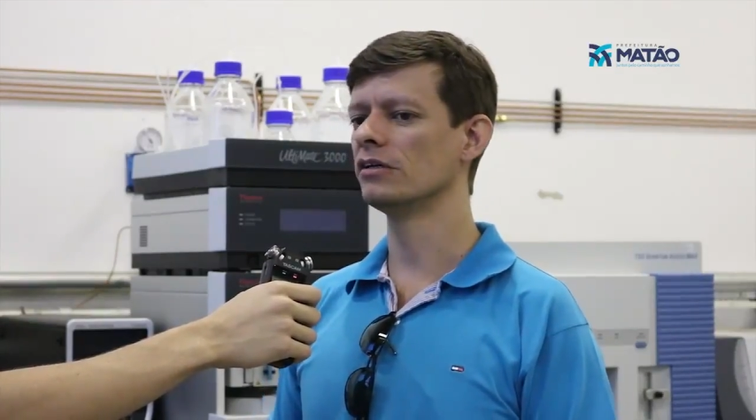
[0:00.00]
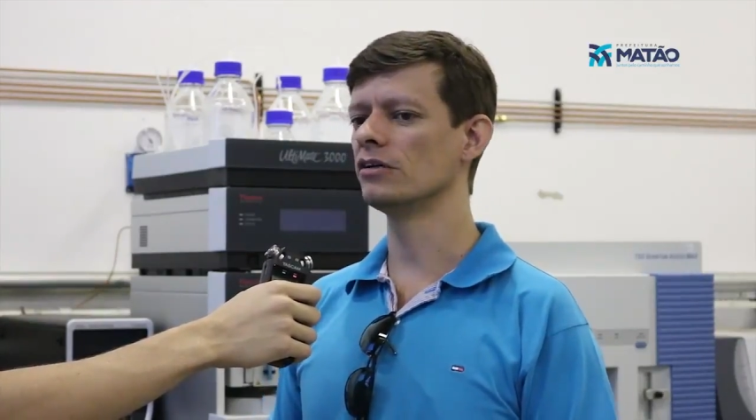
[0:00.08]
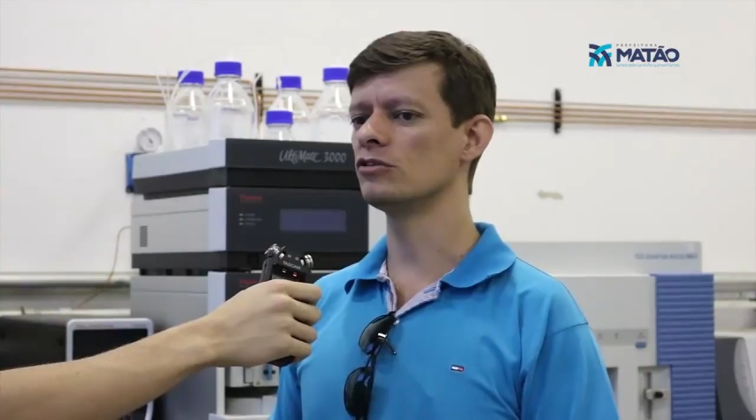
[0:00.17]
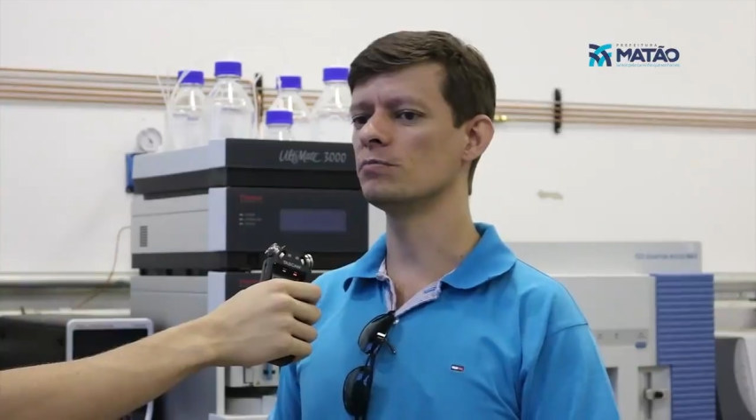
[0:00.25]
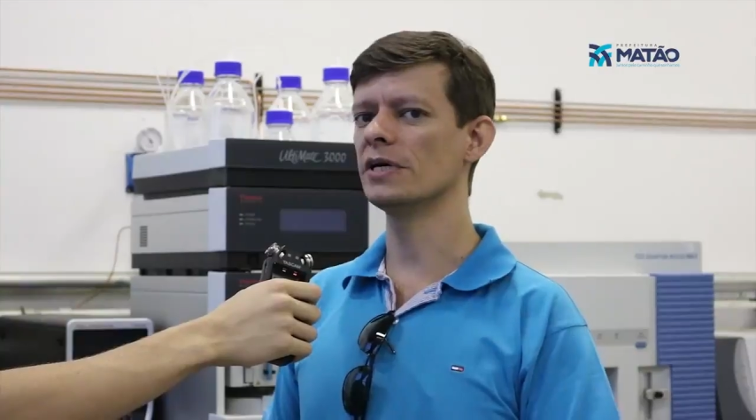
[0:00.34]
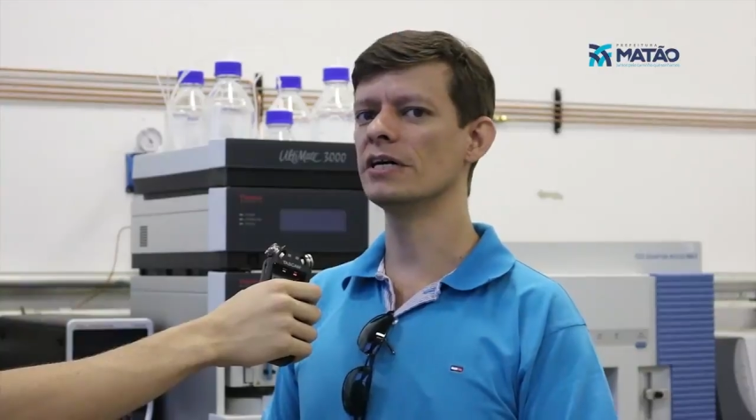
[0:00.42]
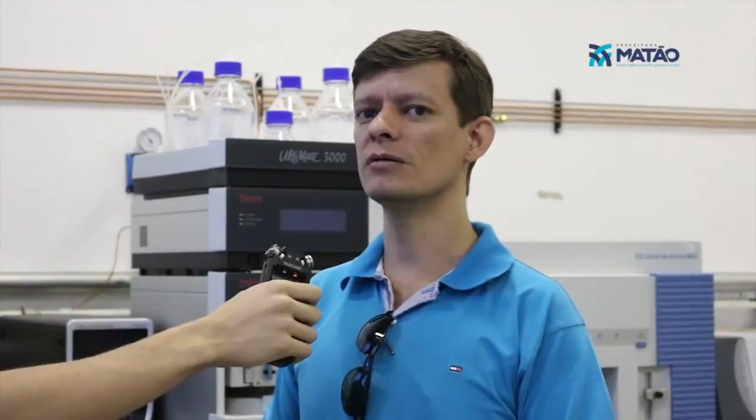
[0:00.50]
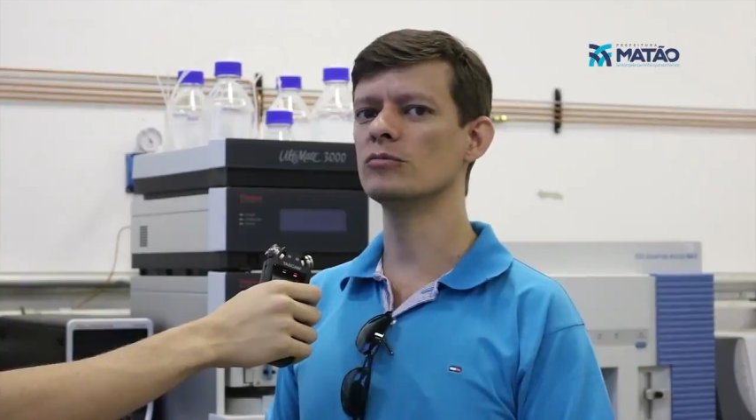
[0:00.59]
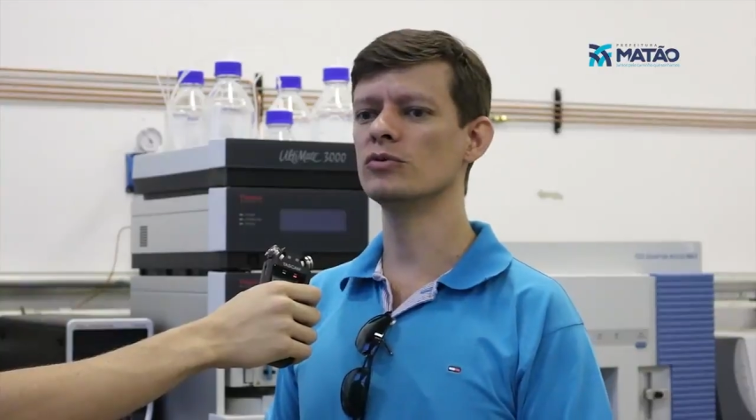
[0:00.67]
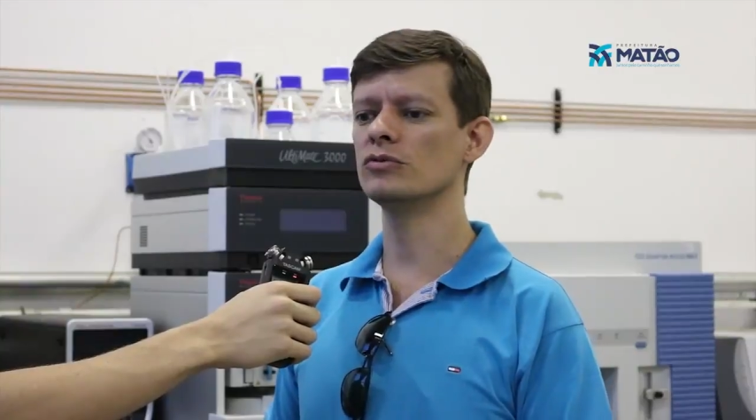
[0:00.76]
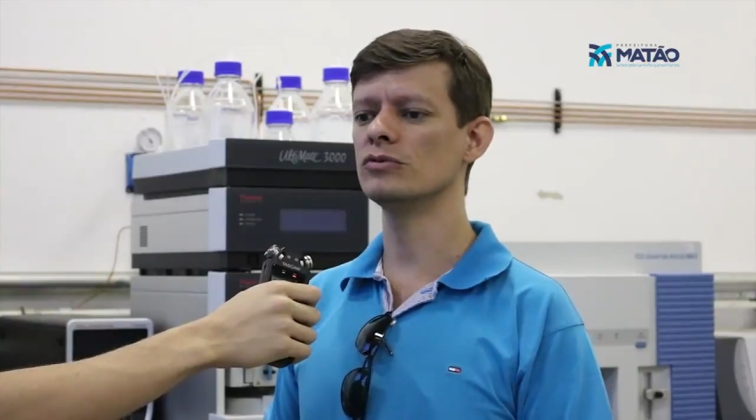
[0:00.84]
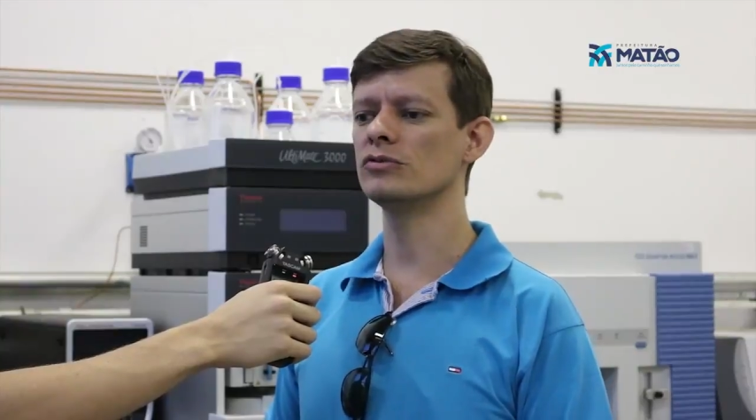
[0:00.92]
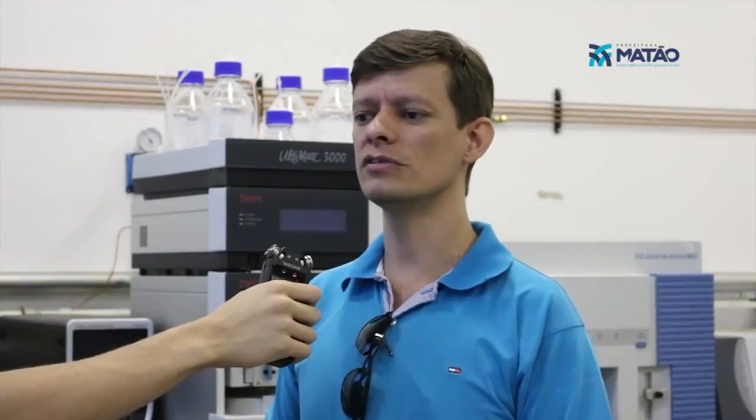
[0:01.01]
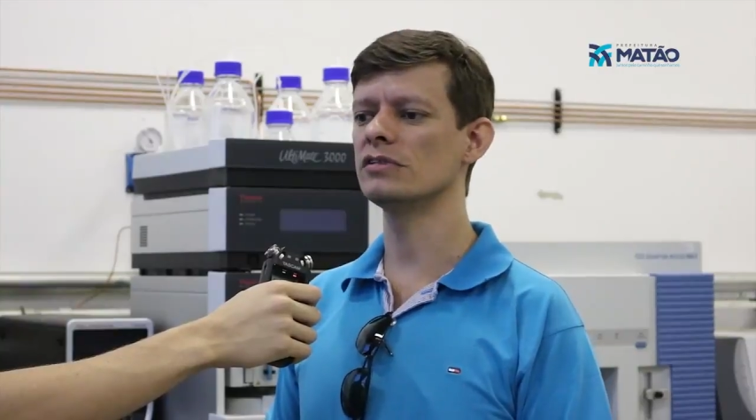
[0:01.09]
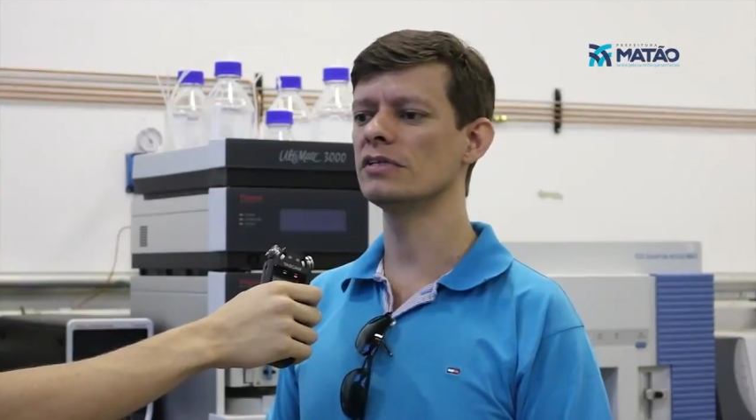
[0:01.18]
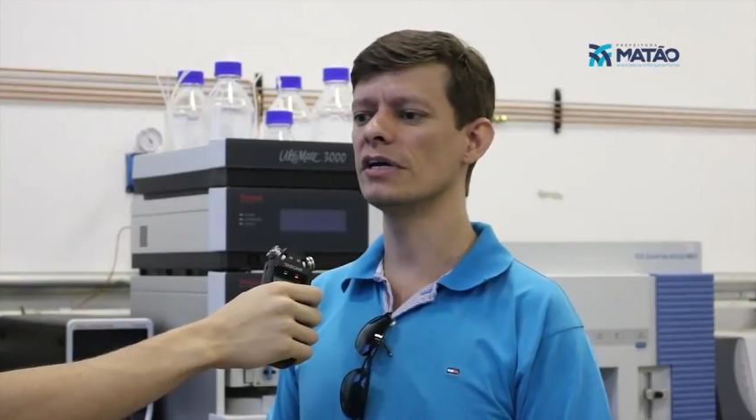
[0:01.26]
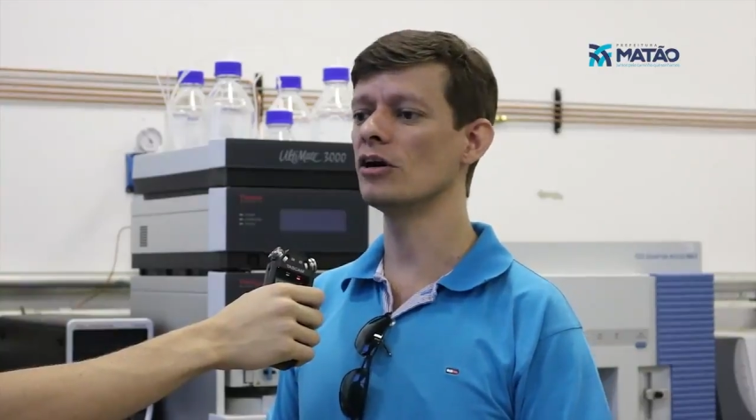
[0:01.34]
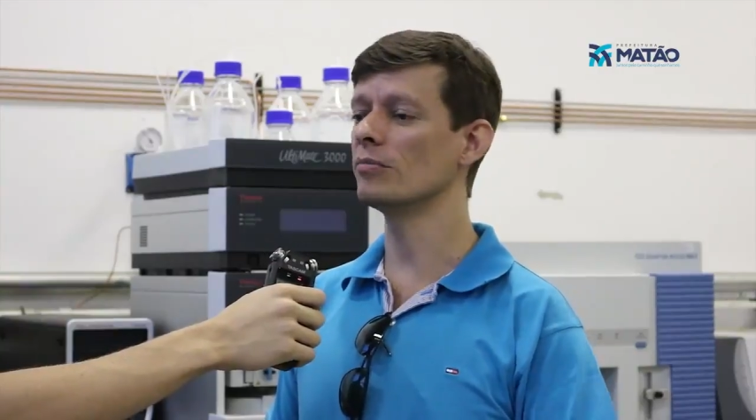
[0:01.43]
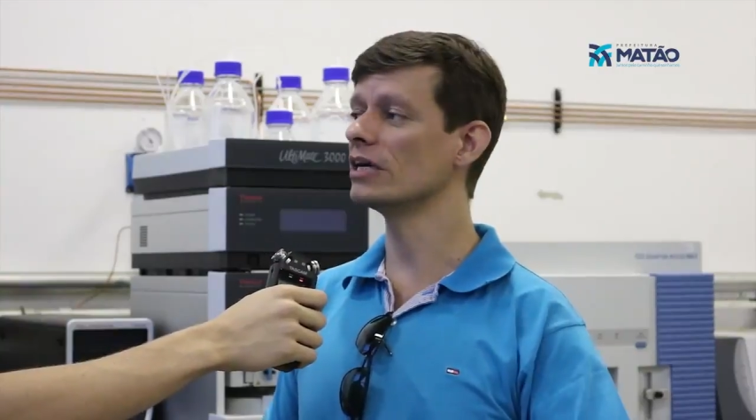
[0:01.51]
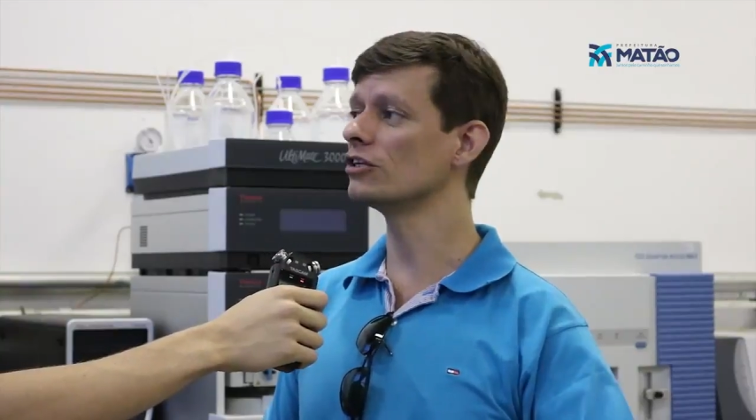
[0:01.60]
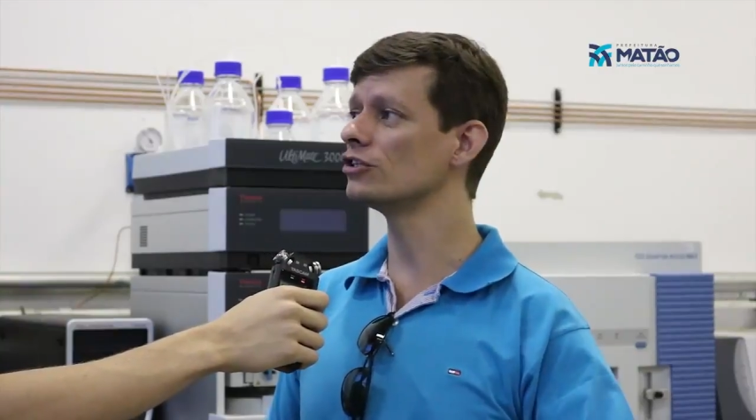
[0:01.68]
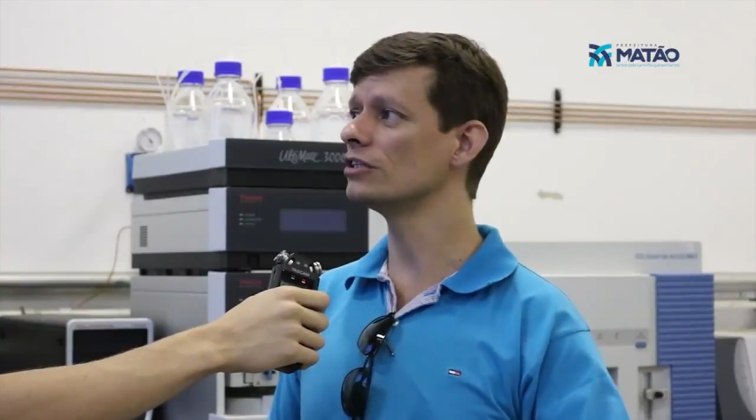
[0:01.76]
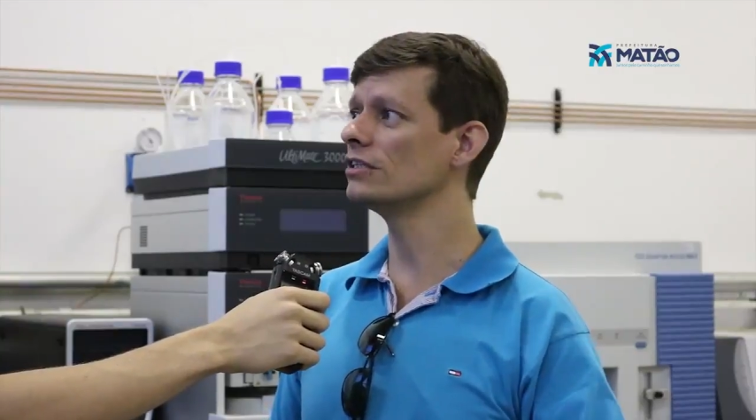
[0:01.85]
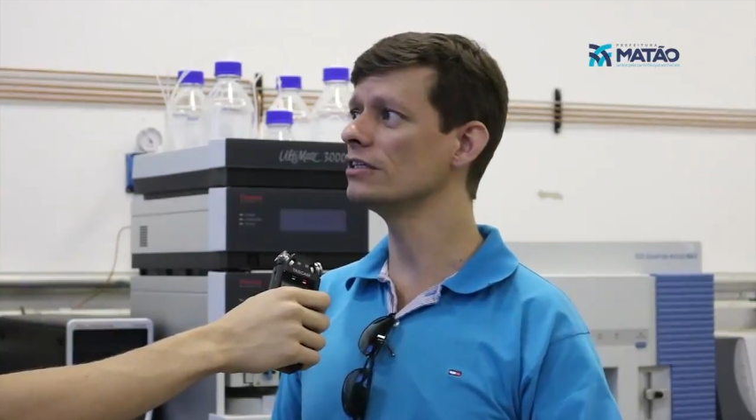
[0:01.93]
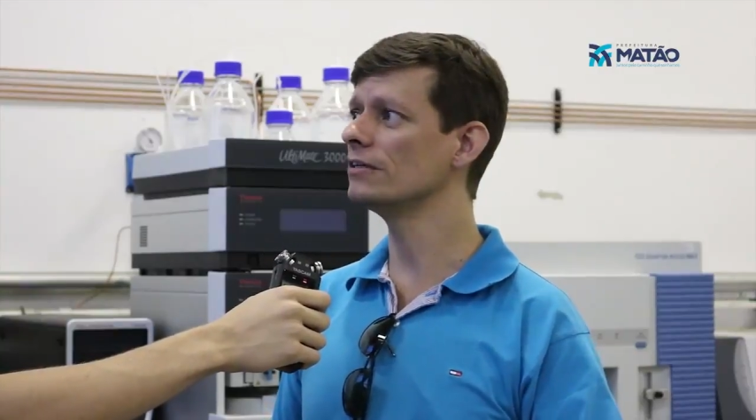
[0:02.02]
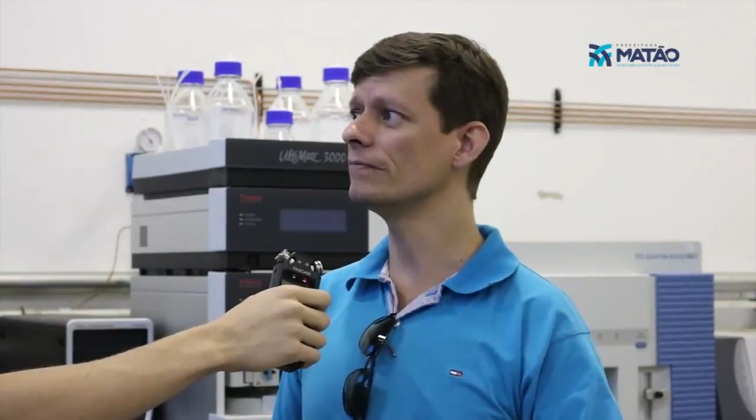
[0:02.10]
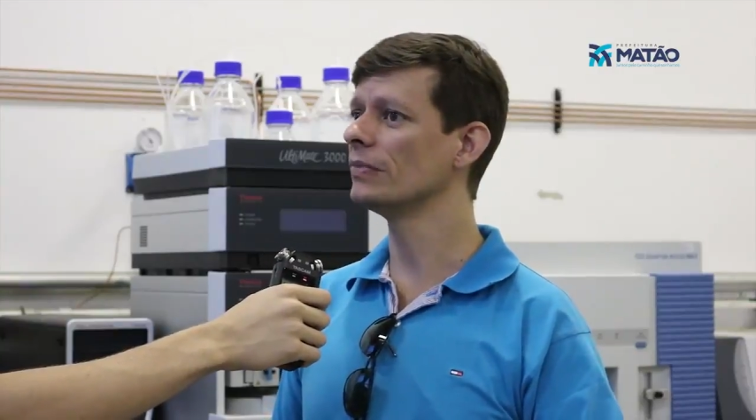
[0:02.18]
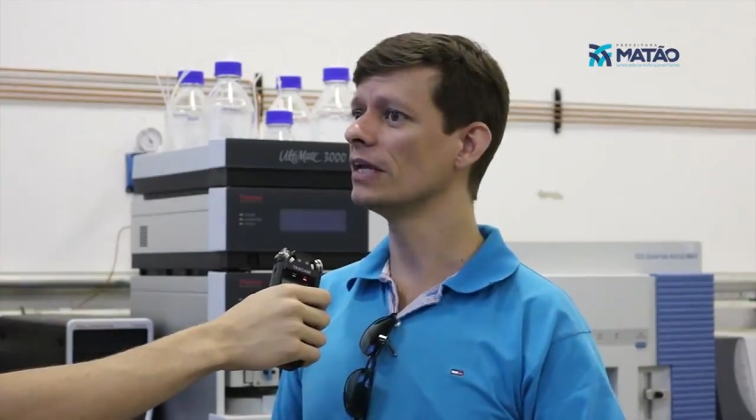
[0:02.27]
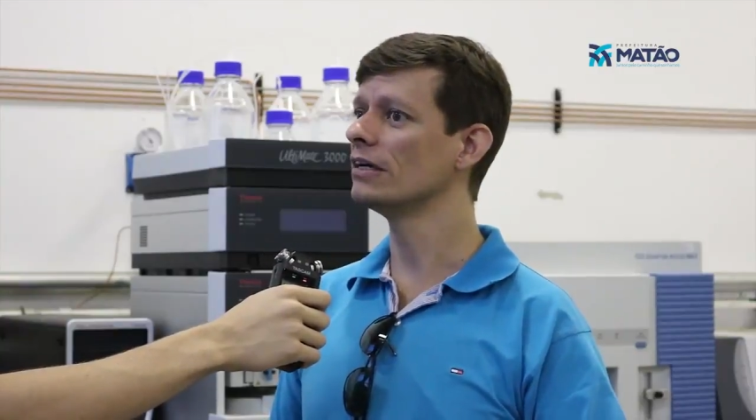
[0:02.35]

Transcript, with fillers: nós esperamos realmente